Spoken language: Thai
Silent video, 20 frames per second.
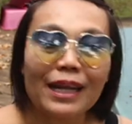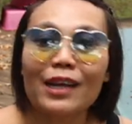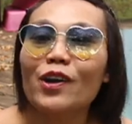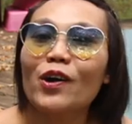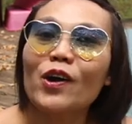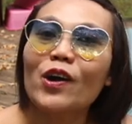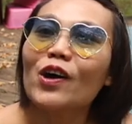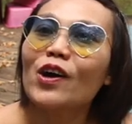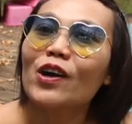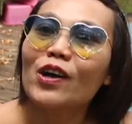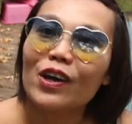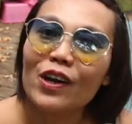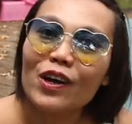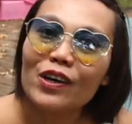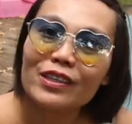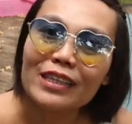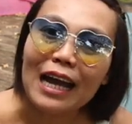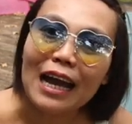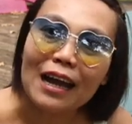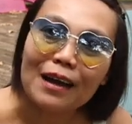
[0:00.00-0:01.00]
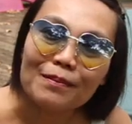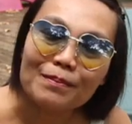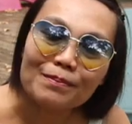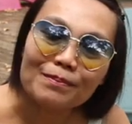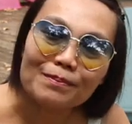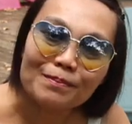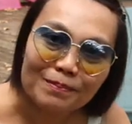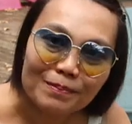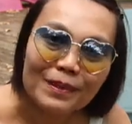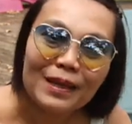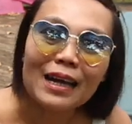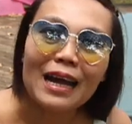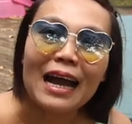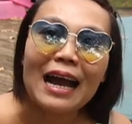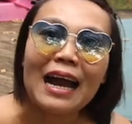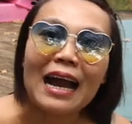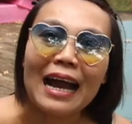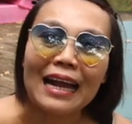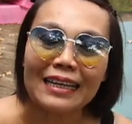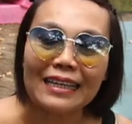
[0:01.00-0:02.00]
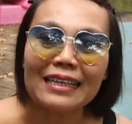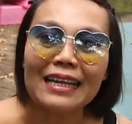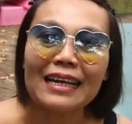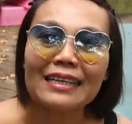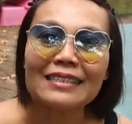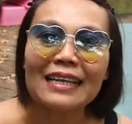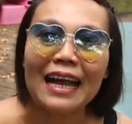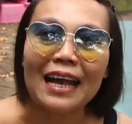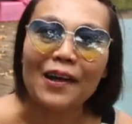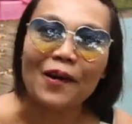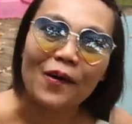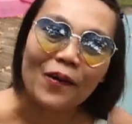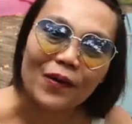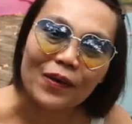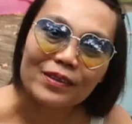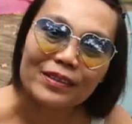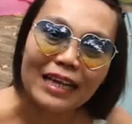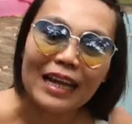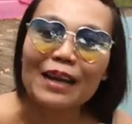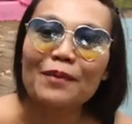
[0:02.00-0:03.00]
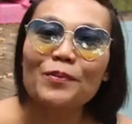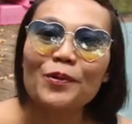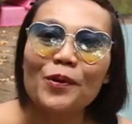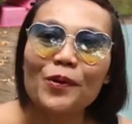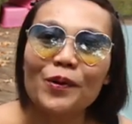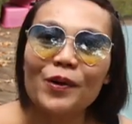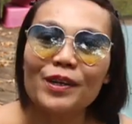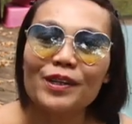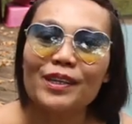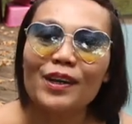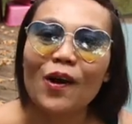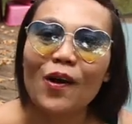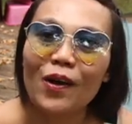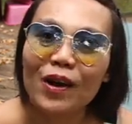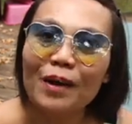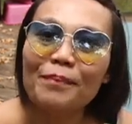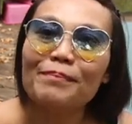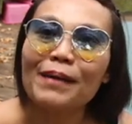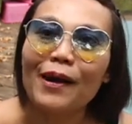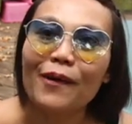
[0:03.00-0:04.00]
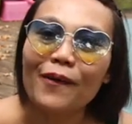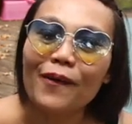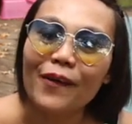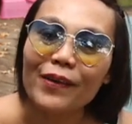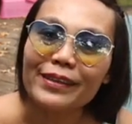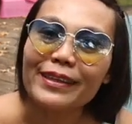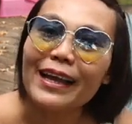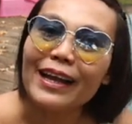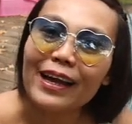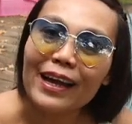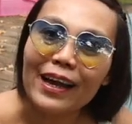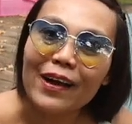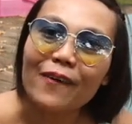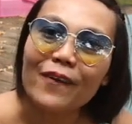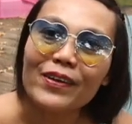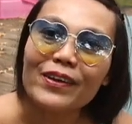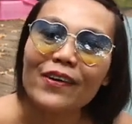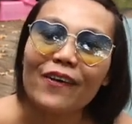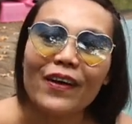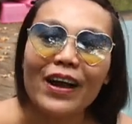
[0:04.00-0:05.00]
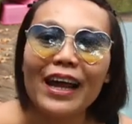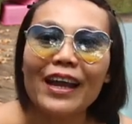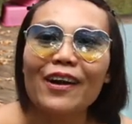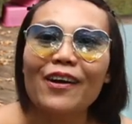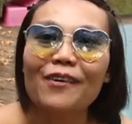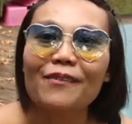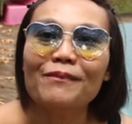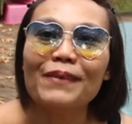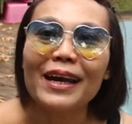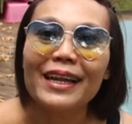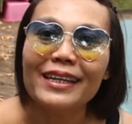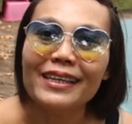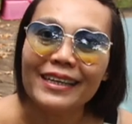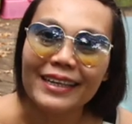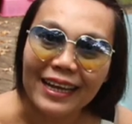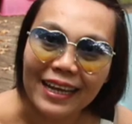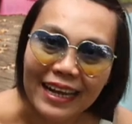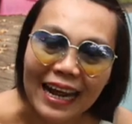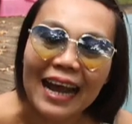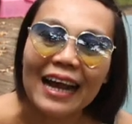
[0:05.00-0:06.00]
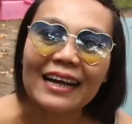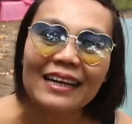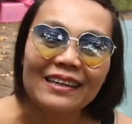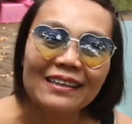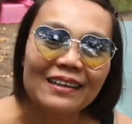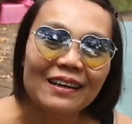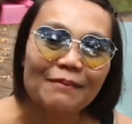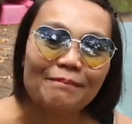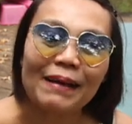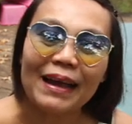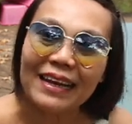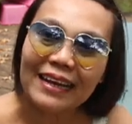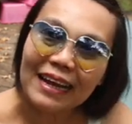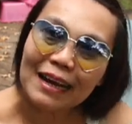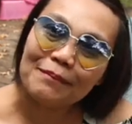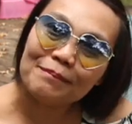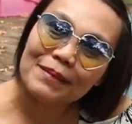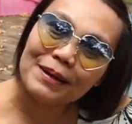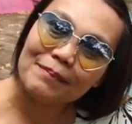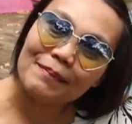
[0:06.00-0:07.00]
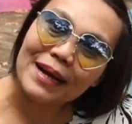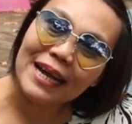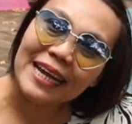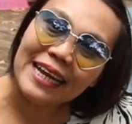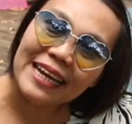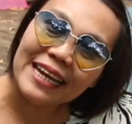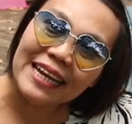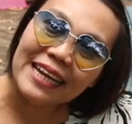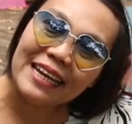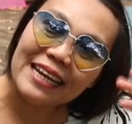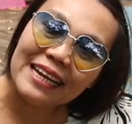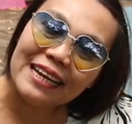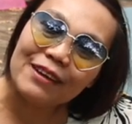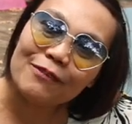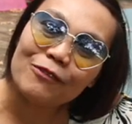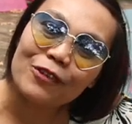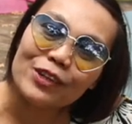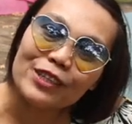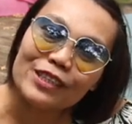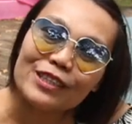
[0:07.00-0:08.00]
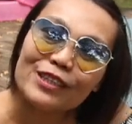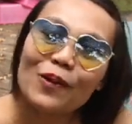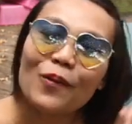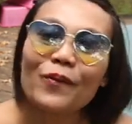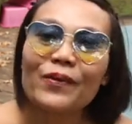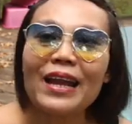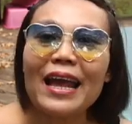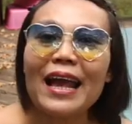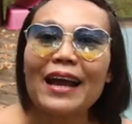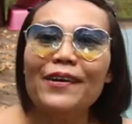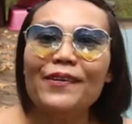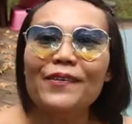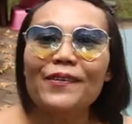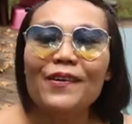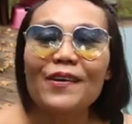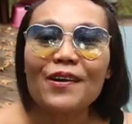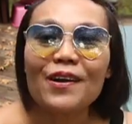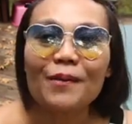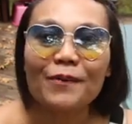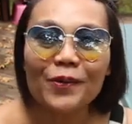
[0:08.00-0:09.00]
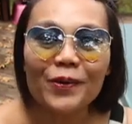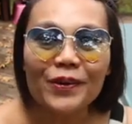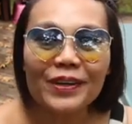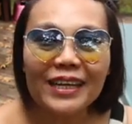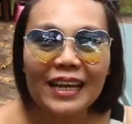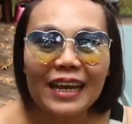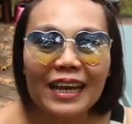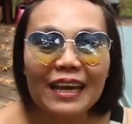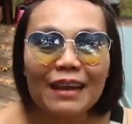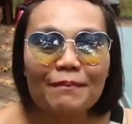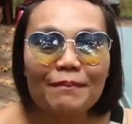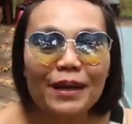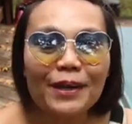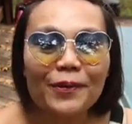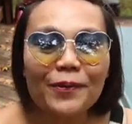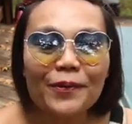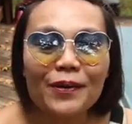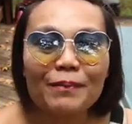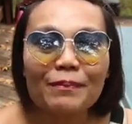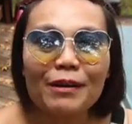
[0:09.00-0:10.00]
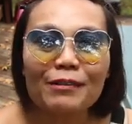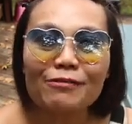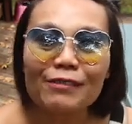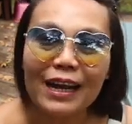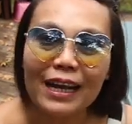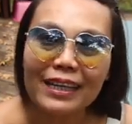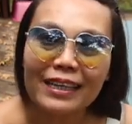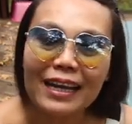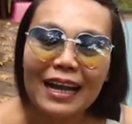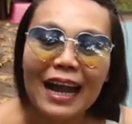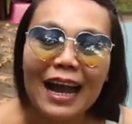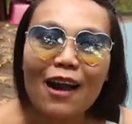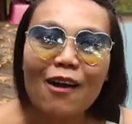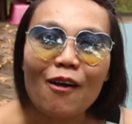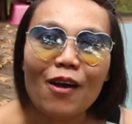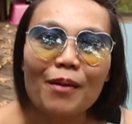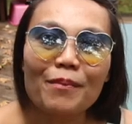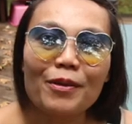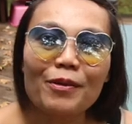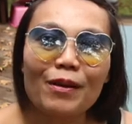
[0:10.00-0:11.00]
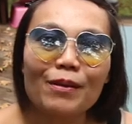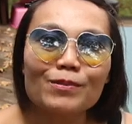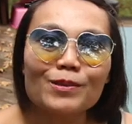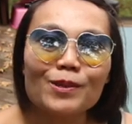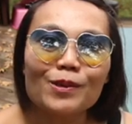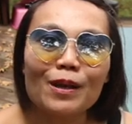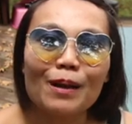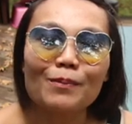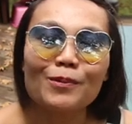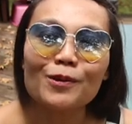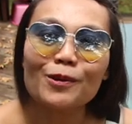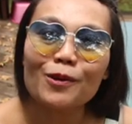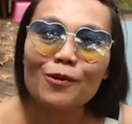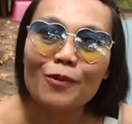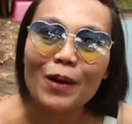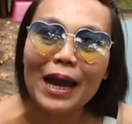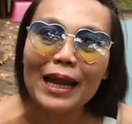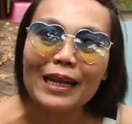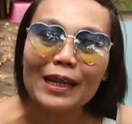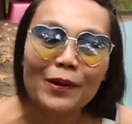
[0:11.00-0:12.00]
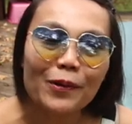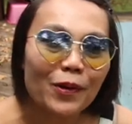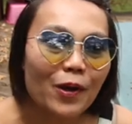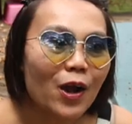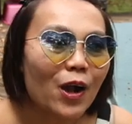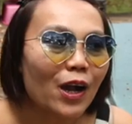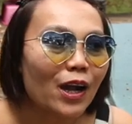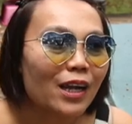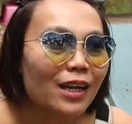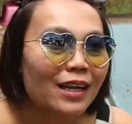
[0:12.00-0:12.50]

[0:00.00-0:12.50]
นนั้นก็ก็ตามอัตยาสายของแต่ละบุคคลของกระเป๋าของแต่ละคนของใครของมันเลยนะไปละบ๊ายบายฝนจะตกแล้ว ขอบคุณที่มาดูแล้วมาฟังนะคะขอให้มีความสุขกับทุกๆวัน แล้วก็